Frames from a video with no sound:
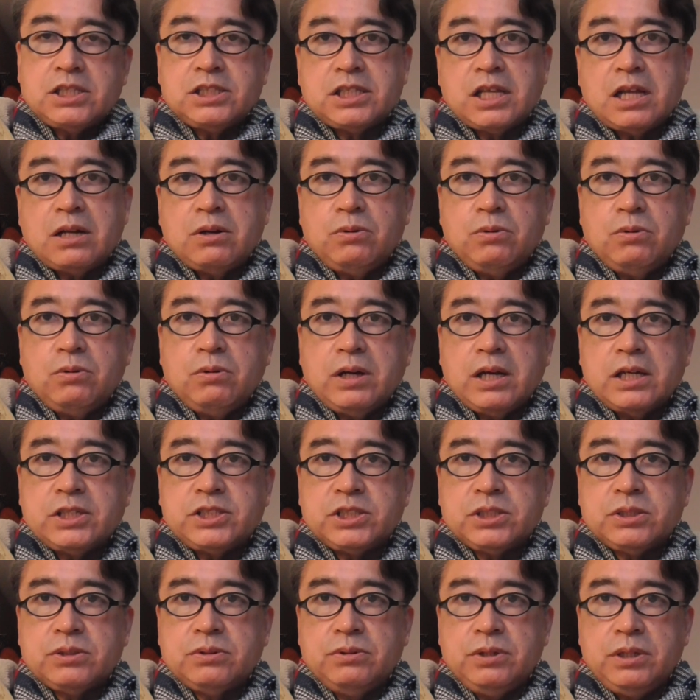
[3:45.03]
下の方が
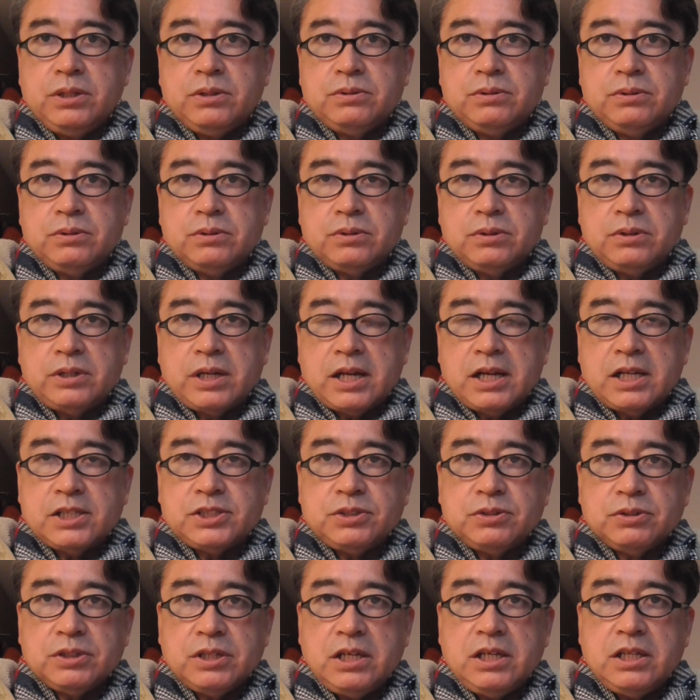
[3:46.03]
しっくりくるという
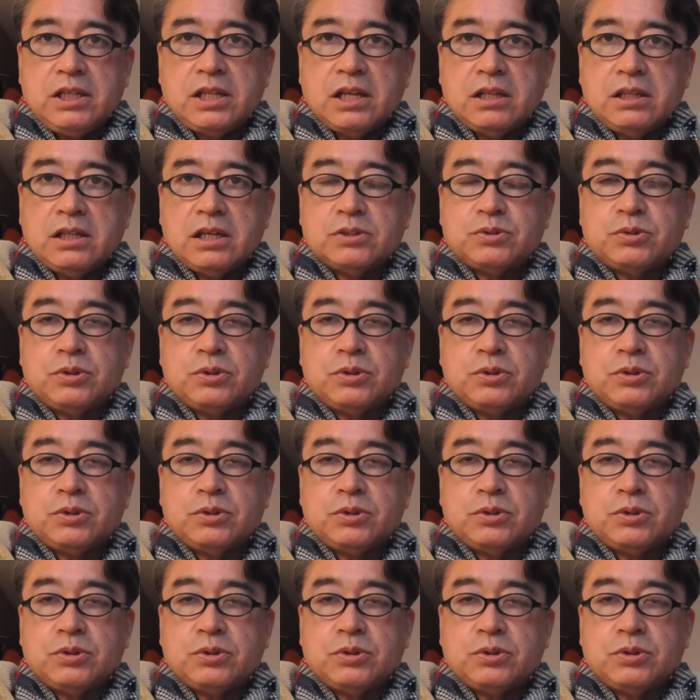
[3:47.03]
話を聞いたんで、